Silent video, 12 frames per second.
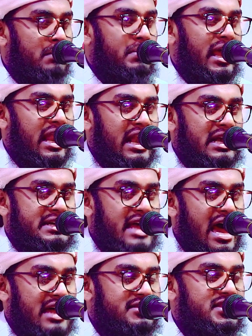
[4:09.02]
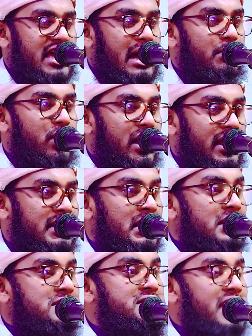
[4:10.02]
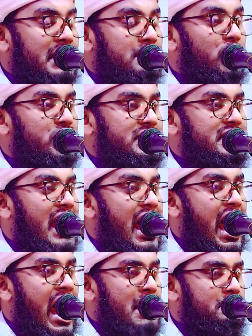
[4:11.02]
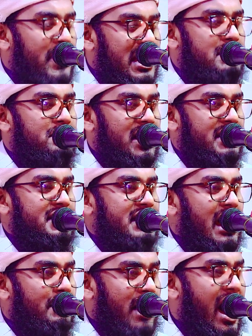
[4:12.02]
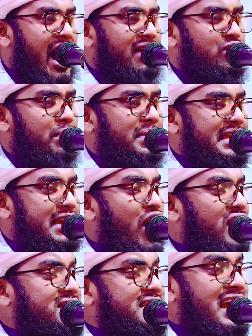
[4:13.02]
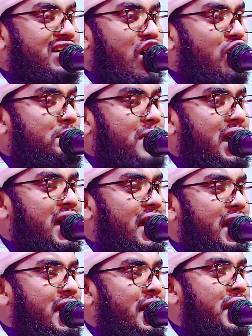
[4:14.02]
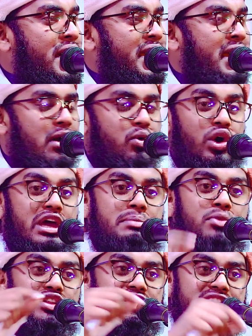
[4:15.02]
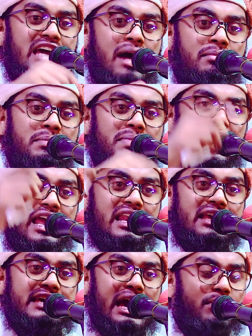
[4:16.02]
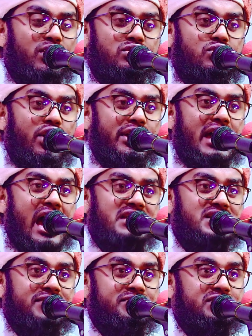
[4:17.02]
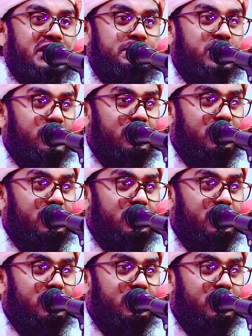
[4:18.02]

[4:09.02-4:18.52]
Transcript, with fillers: বেলাল ডাক দিয়া বলে যেই মদিনায় বেইমানরা আমার নবীকে হত্যা করবে ওই মদিনে আমি বেলাল কেমন করে আজান দিব